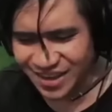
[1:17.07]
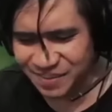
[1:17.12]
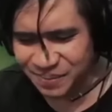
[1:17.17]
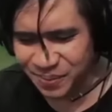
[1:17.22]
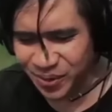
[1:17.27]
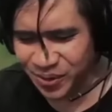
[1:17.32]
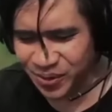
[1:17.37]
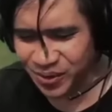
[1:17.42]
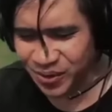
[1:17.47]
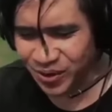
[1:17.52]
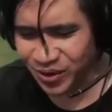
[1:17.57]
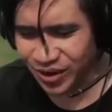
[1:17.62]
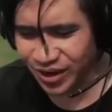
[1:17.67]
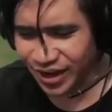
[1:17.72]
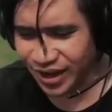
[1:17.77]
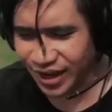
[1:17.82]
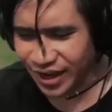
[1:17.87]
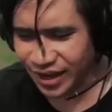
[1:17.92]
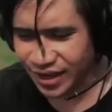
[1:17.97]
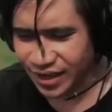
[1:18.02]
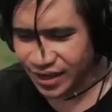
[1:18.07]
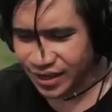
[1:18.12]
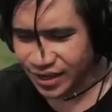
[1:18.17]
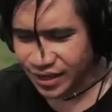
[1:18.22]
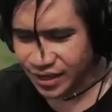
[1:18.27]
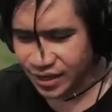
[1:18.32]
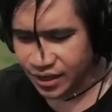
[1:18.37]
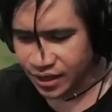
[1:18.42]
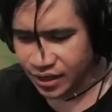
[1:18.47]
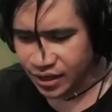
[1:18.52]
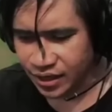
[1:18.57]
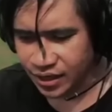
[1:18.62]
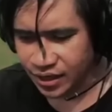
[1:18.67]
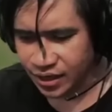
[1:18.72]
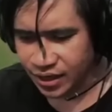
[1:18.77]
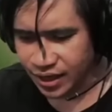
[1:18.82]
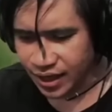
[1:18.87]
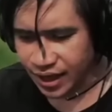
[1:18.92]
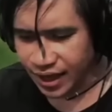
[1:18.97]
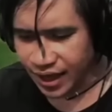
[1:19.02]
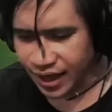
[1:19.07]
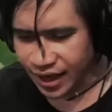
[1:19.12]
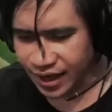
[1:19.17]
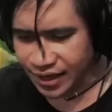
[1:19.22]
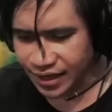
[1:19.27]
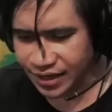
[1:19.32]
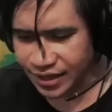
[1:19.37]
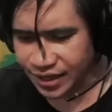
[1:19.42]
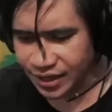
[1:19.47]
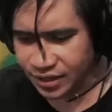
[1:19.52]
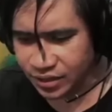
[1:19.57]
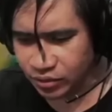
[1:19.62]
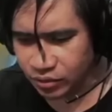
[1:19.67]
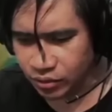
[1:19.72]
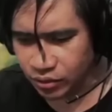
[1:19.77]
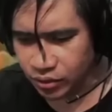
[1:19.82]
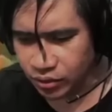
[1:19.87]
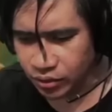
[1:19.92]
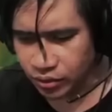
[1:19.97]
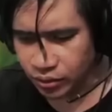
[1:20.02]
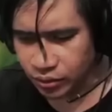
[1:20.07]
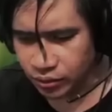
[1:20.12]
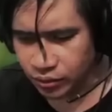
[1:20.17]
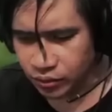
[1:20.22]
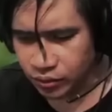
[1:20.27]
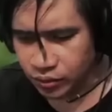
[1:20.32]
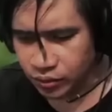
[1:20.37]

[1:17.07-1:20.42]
di punggol eh. Ay, git. Ay, ay.